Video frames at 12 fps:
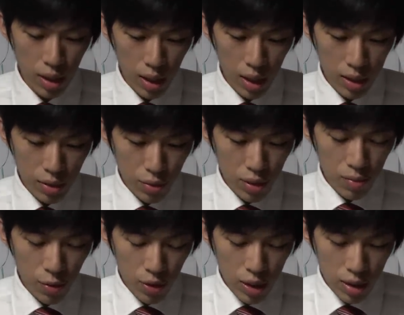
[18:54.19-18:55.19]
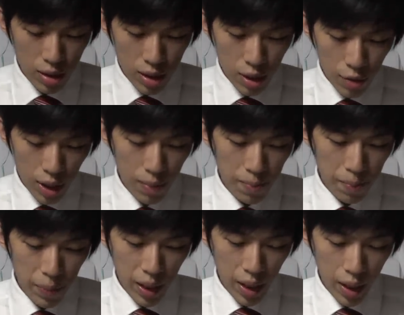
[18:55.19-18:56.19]
えー、そういうものについては
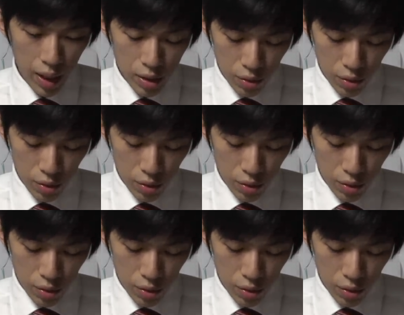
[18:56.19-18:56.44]
えー、